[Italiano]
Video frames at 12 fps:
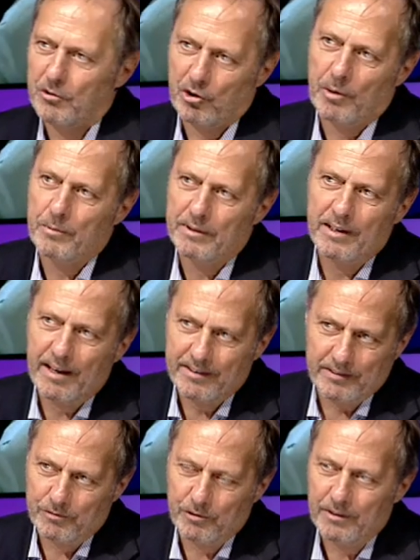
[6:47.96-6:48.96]
diciamo
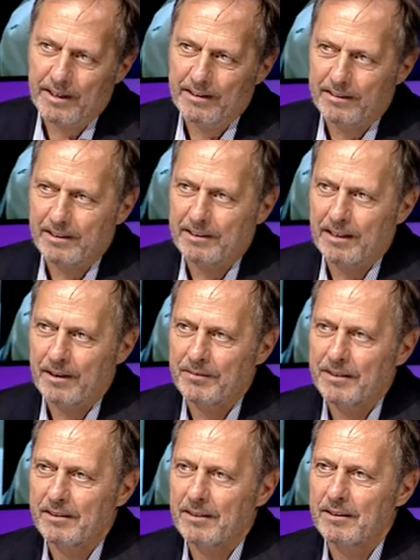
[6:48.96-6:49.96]
dell'extra fondente.
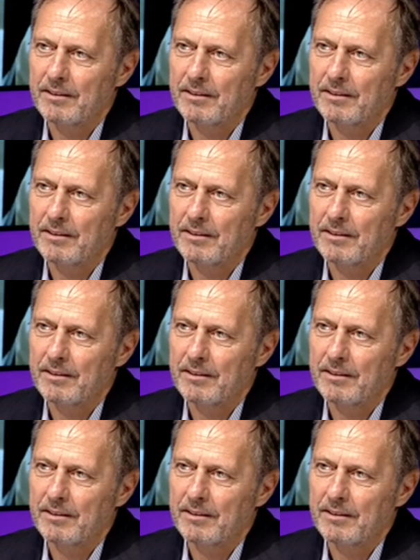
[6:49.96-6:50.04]
Sì, a